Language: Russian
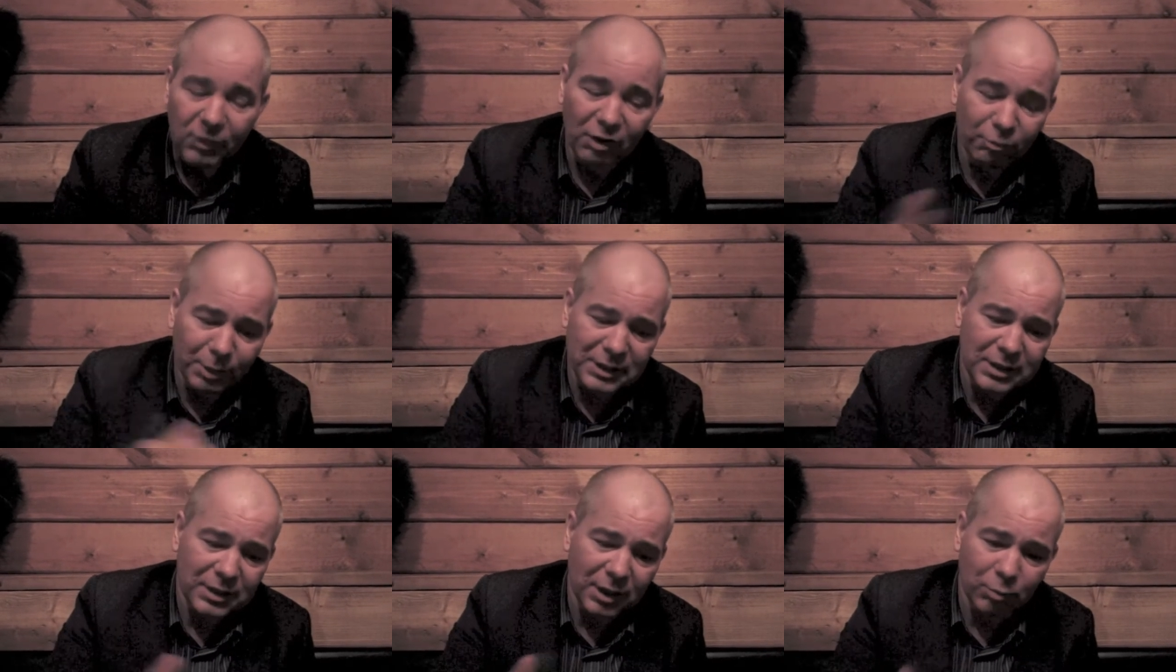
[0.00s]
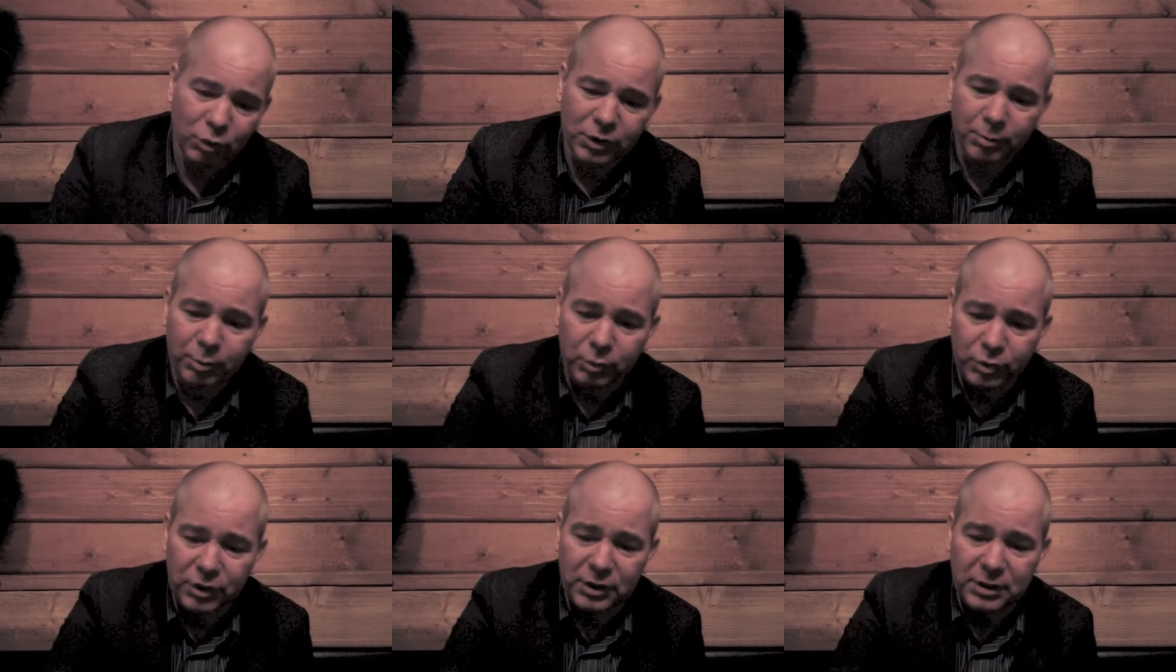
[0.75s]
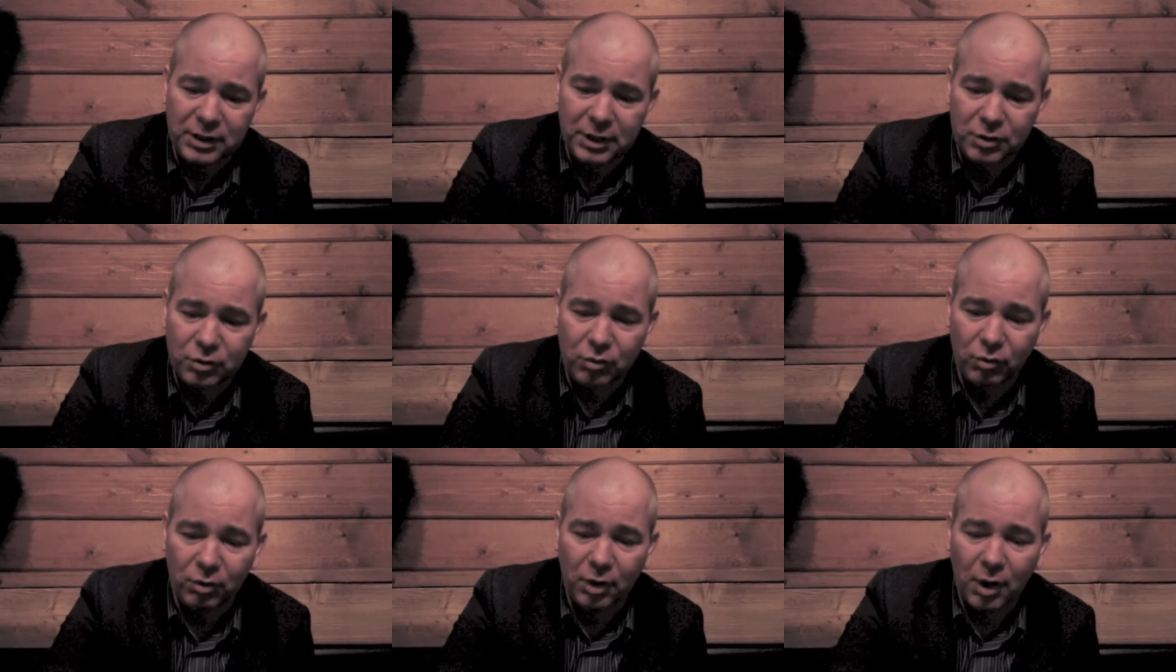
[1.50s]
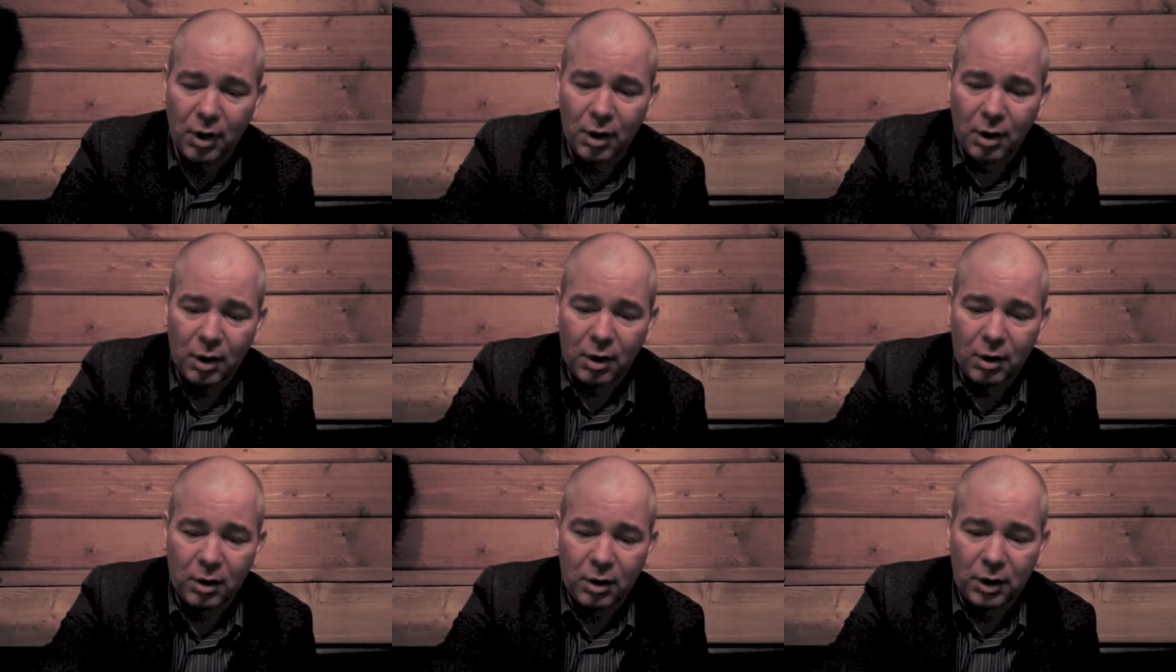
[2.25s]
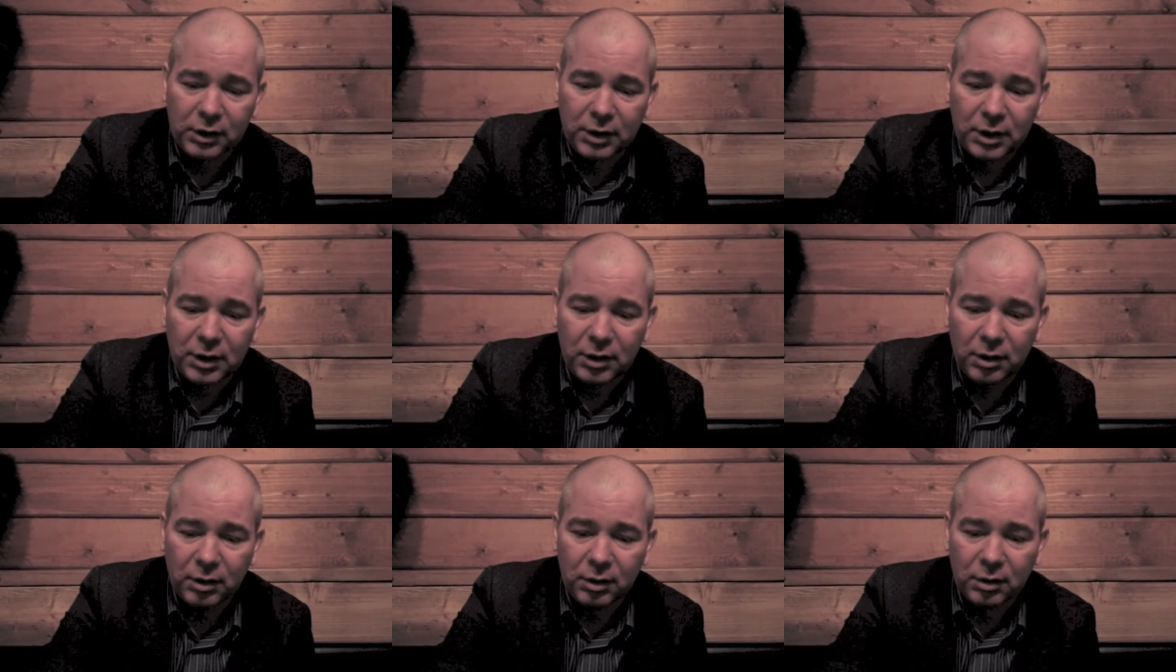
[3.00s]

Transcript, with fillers: В процессе работы получилось так, что э, открыли